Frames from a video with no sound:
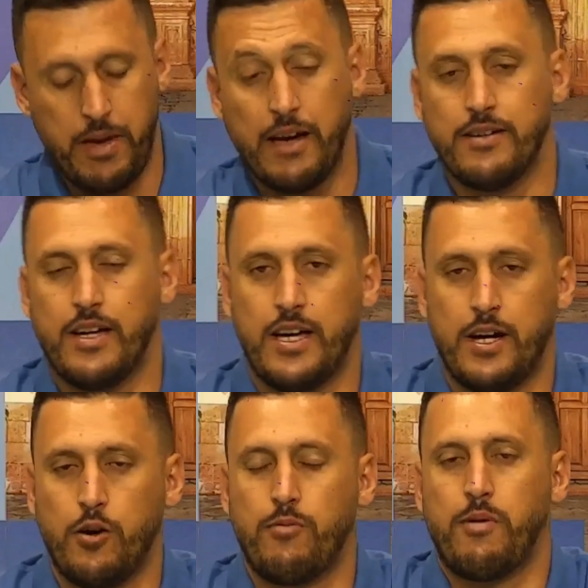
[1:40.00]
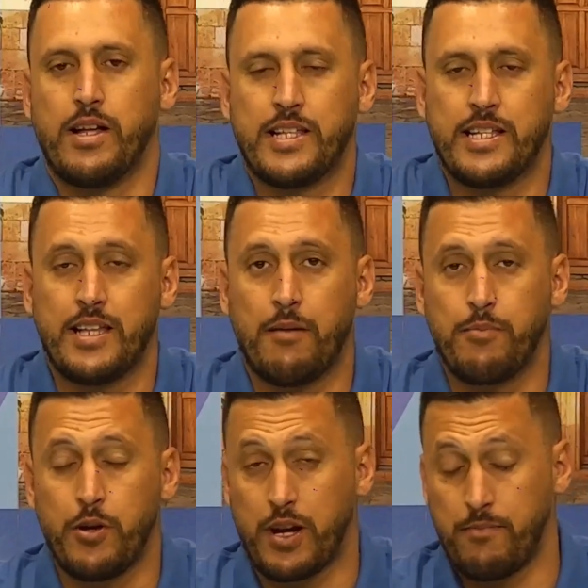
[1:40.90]
Bien, eh, hoy vamos a hacer ese
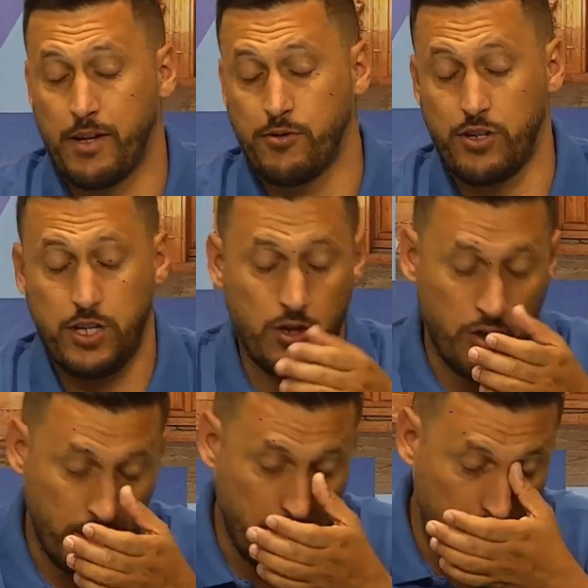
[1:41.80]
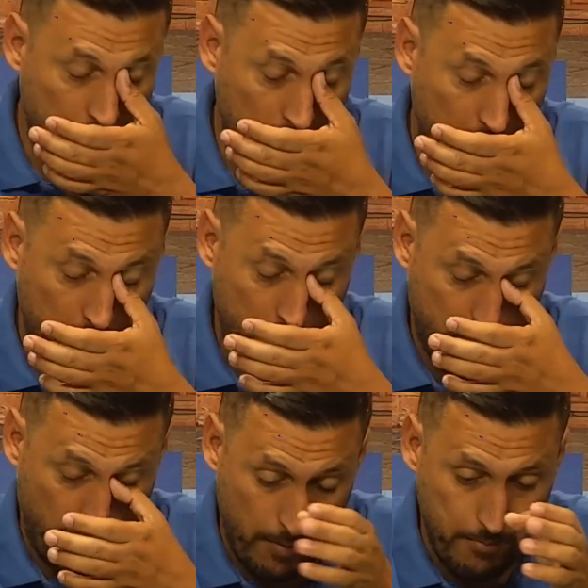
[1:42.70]
amplio repaso. Y hoy eh,
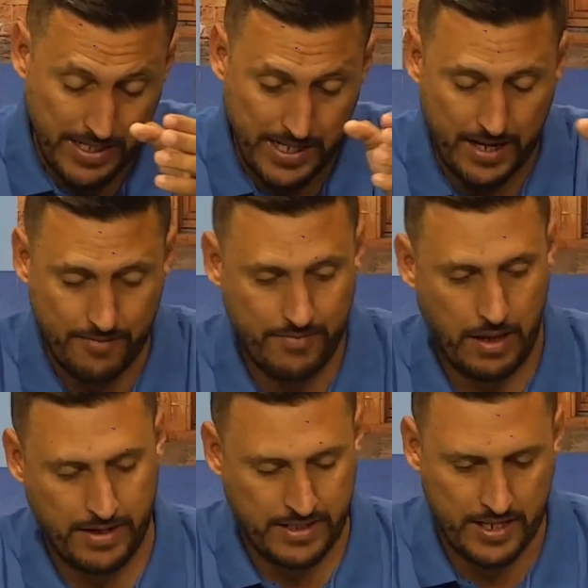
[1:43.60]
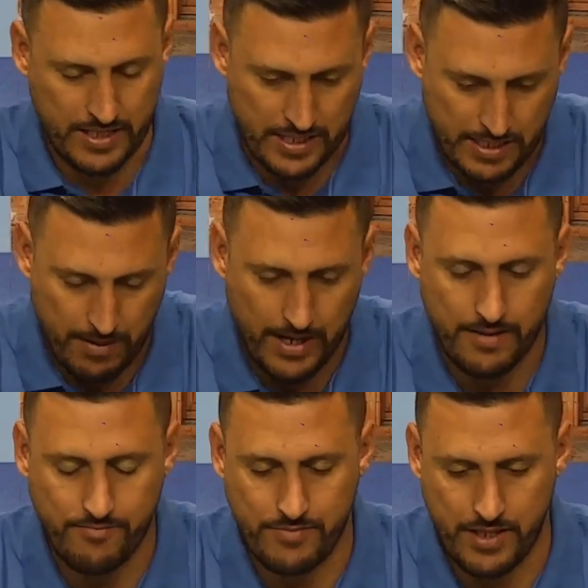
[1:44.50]
vamos a empezar, a partir de esta
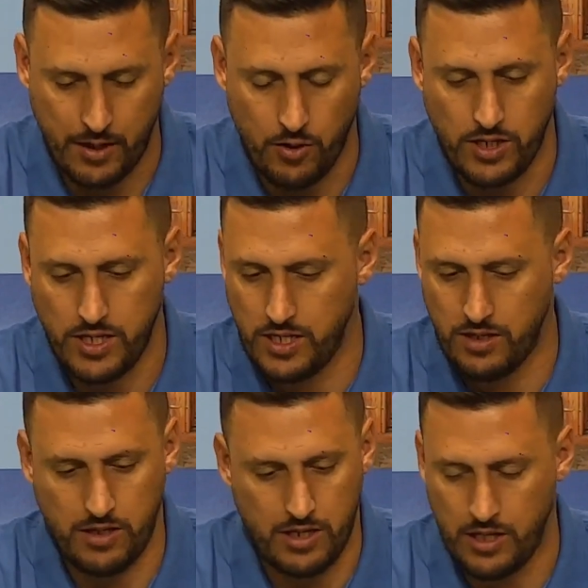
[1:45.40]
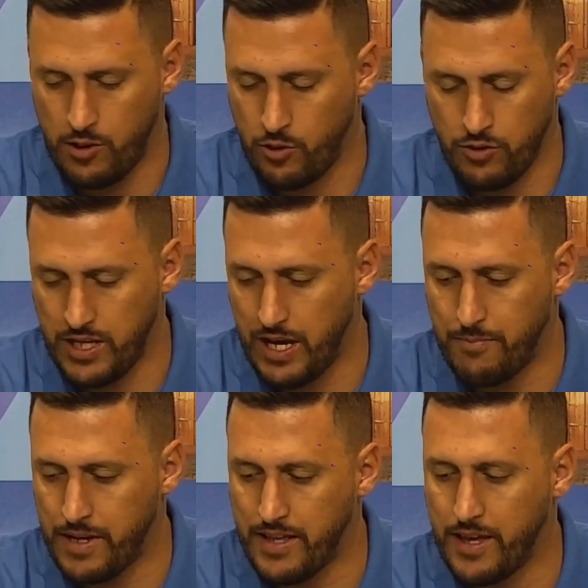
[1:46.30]
semana, de hoy y en los
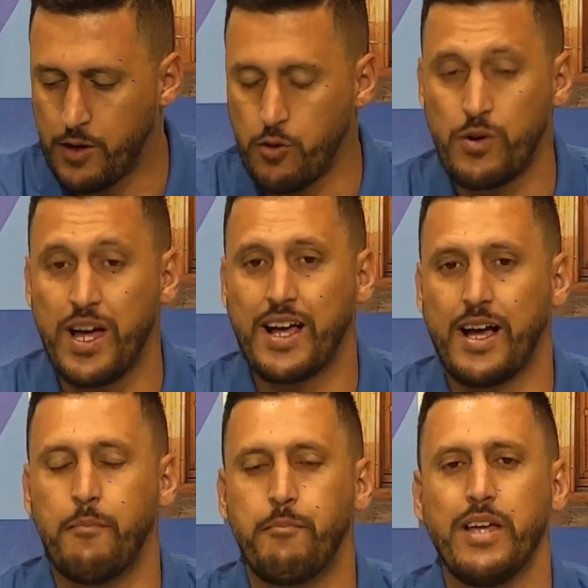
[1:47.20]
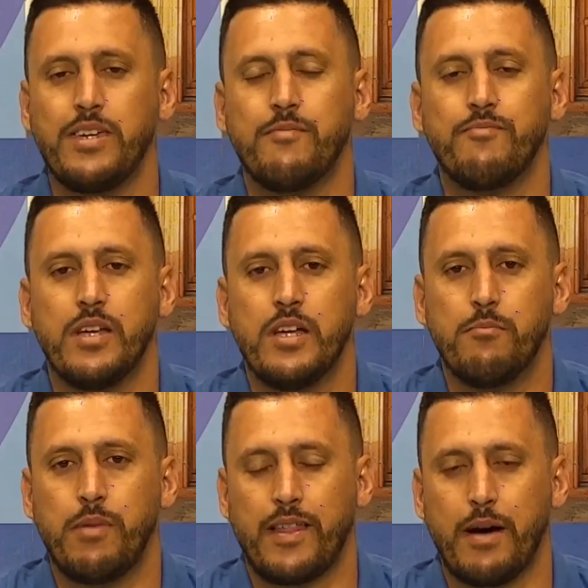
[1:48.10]
días venideros, una campaña,
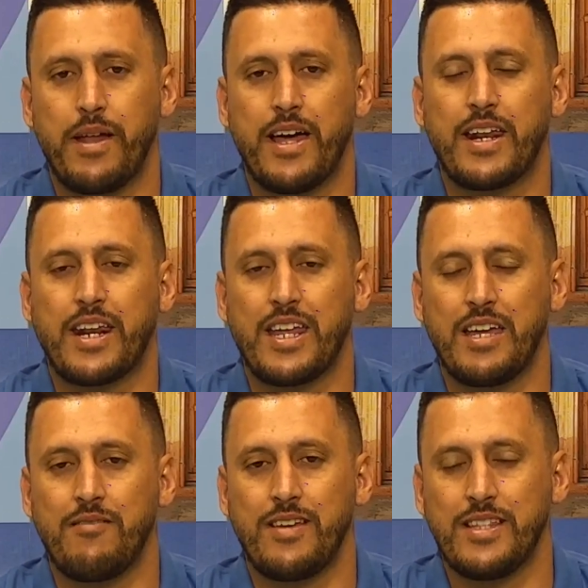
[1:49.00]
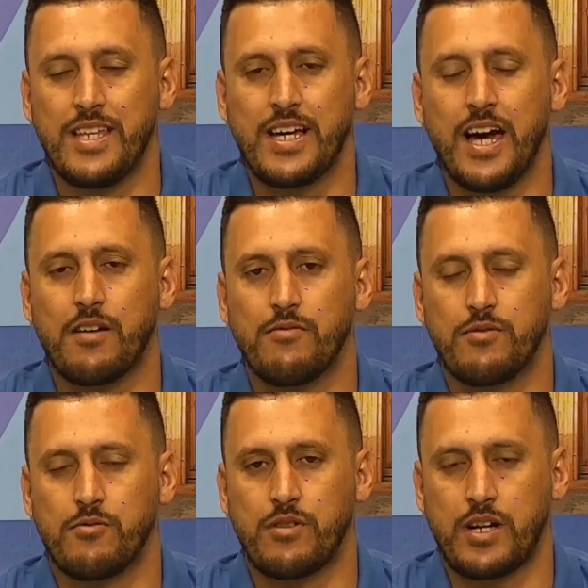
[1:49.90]
¿verdad? Para reivindicar
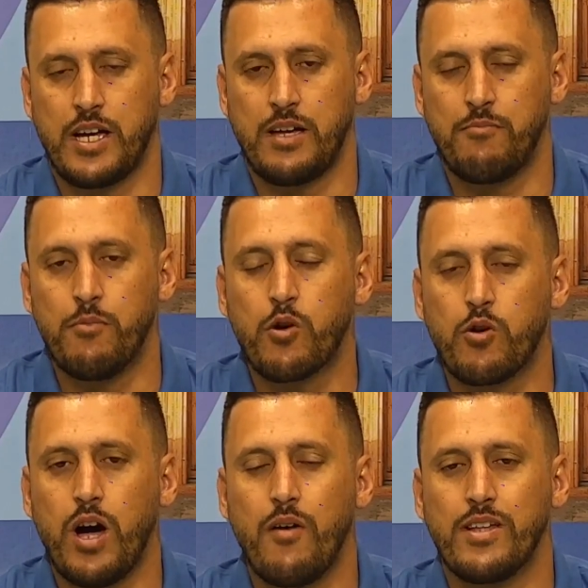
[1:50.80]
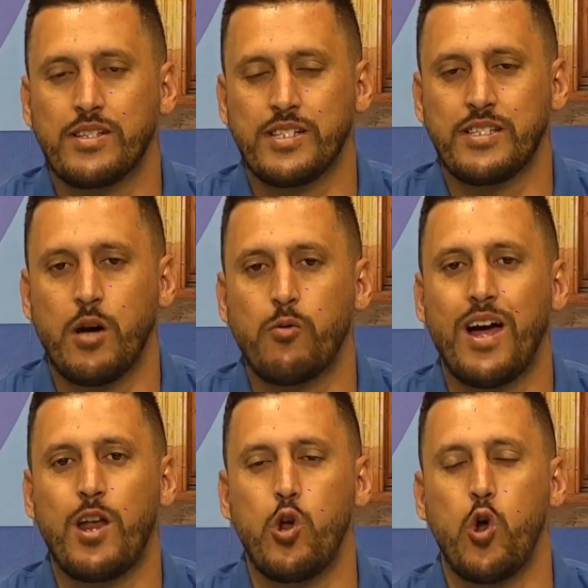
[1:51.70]
que en Morrojable exista
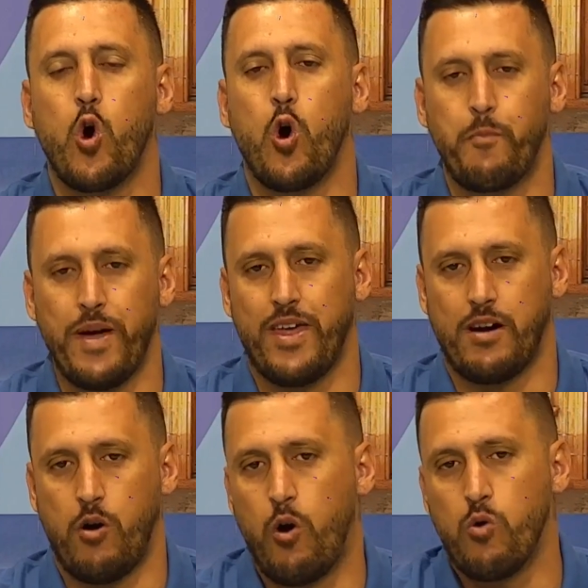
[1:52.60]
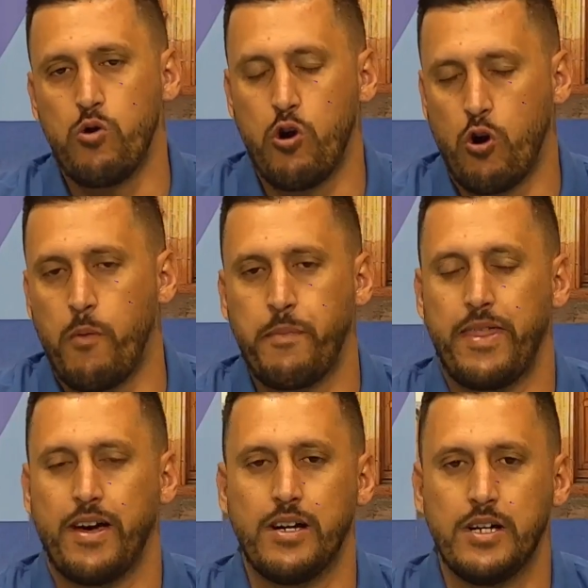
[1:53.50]
una logopeda o un
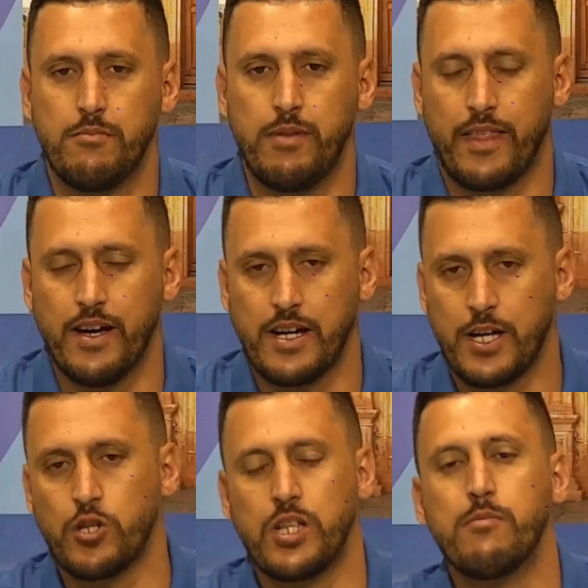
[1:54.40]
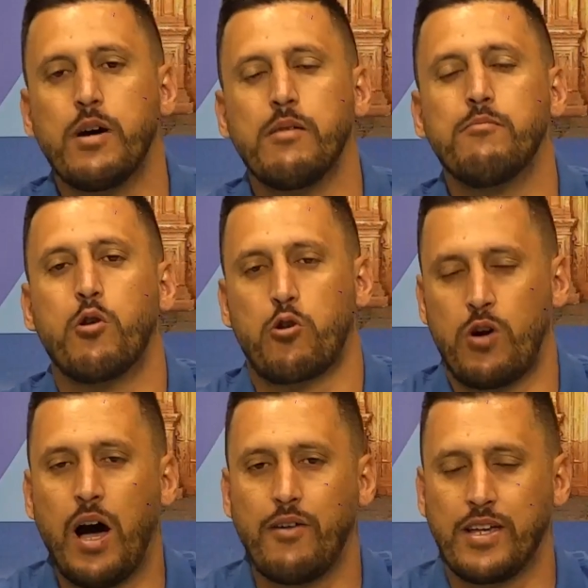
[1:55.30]
logopeda, ¿verdad? Que no tenemos en
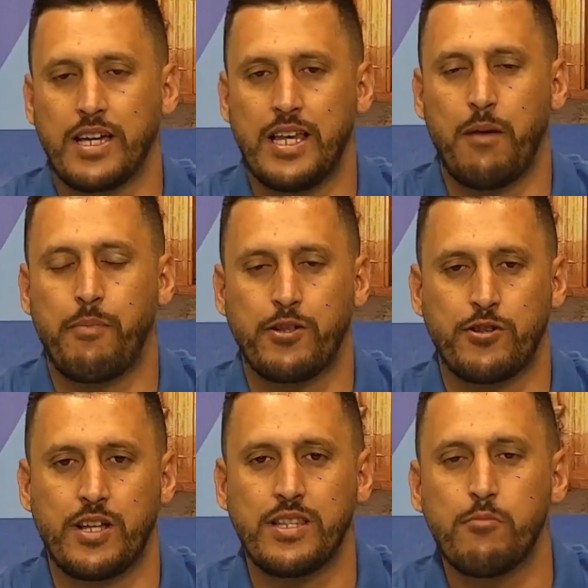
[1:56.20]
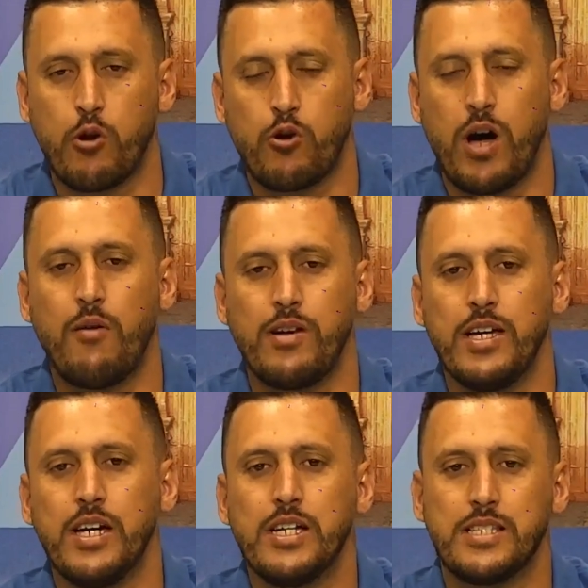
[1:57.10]
Morrojable, que las personas de Morrojable
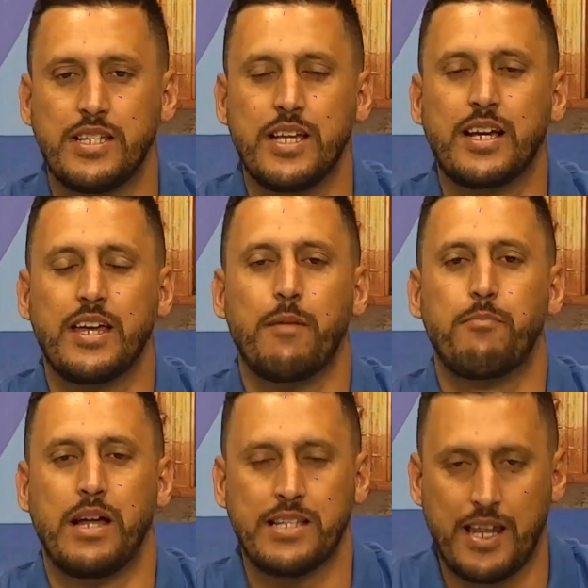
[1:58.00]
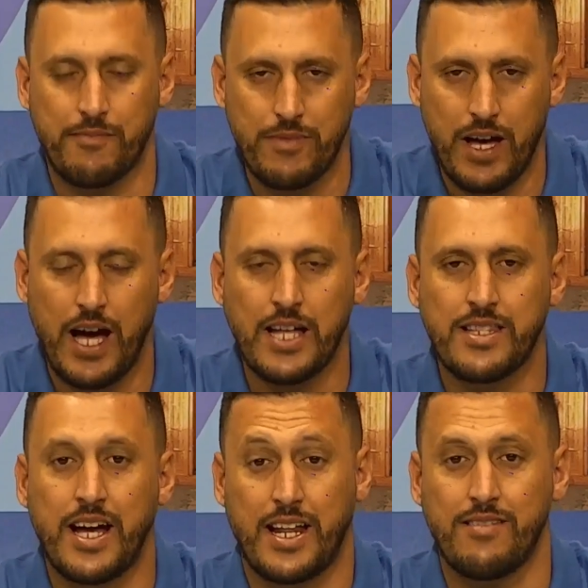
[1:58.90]
se tienen que desplazar hasta